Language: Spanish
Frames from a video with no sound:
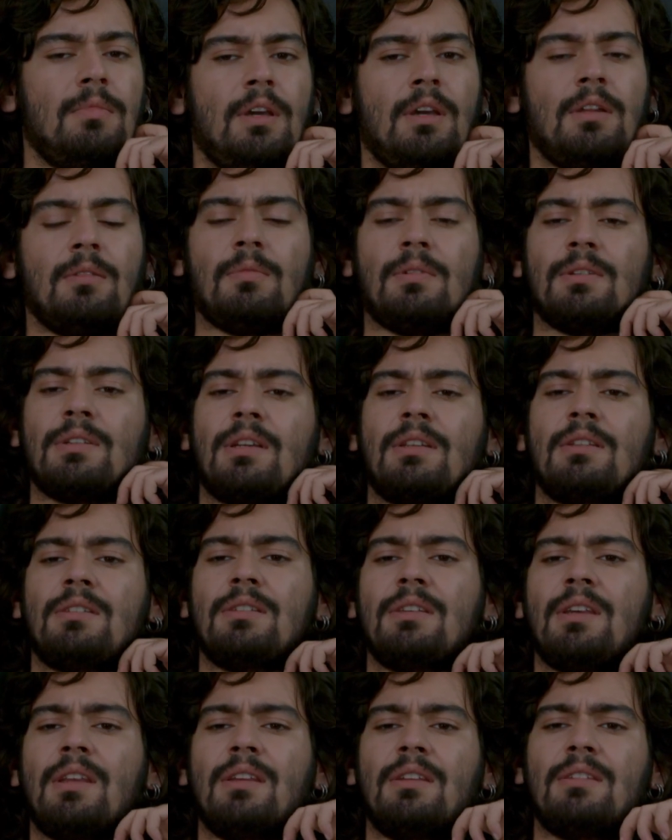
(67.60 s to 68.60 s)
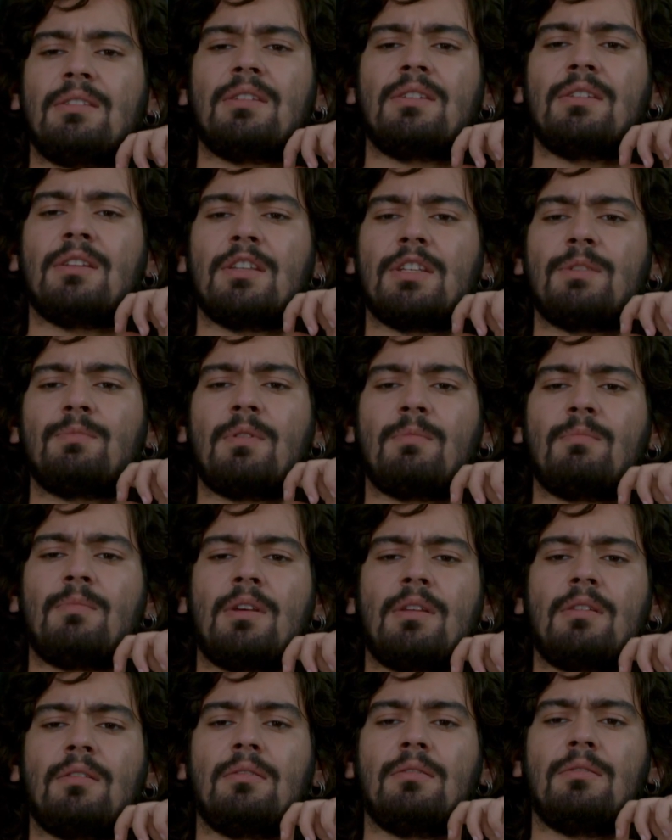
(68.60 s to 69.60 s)
Entonces este lunes no iré a
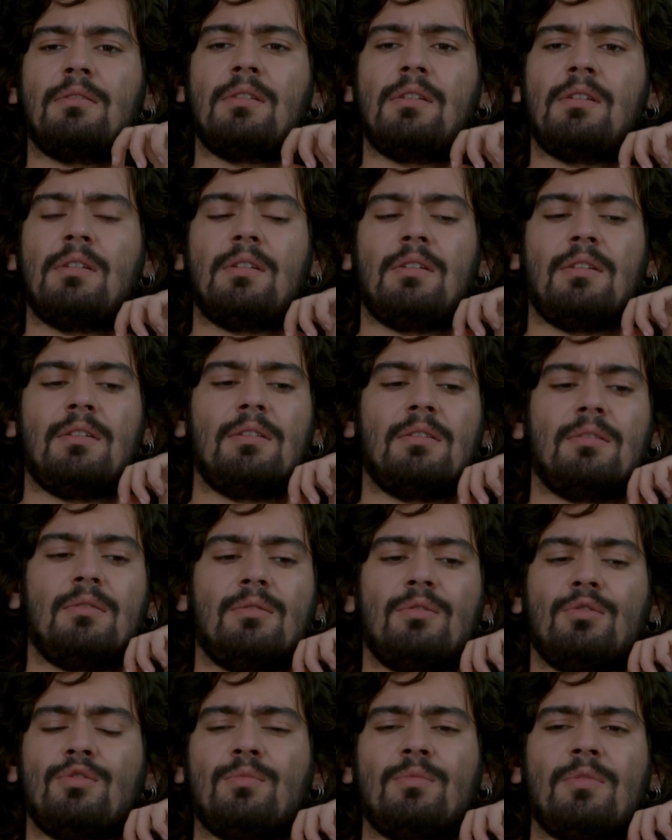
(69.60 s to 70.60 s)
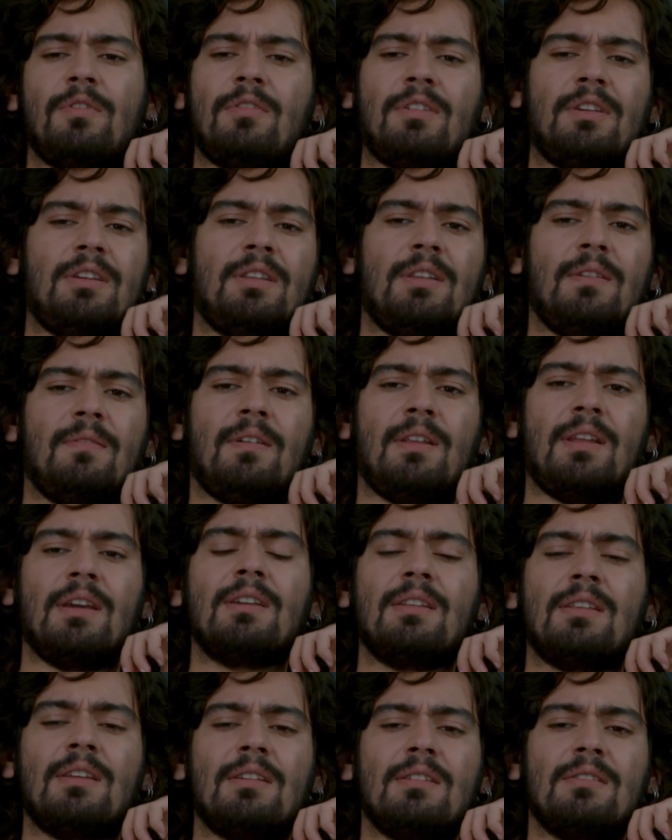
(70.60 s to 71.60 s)
trabajar. Y podremos llegar a una hora